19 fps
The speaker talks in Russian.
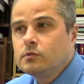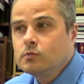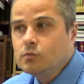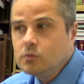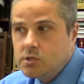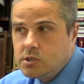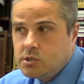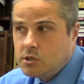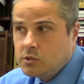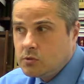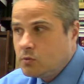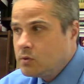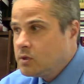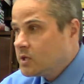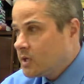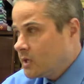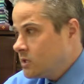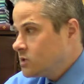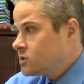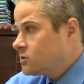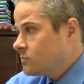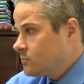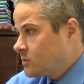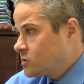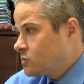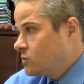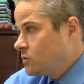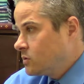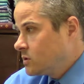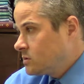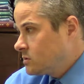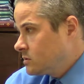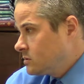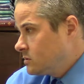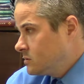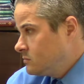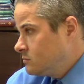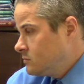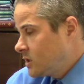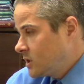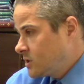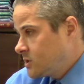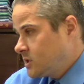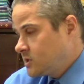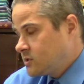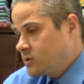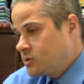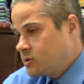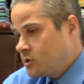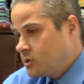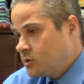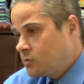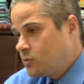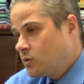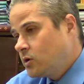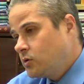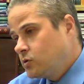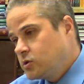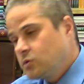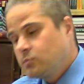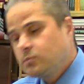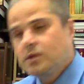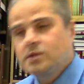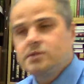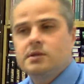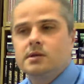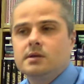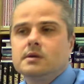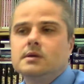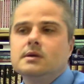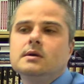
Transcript: Ну и территории, конечно, поскольку это была частная территория, люди платили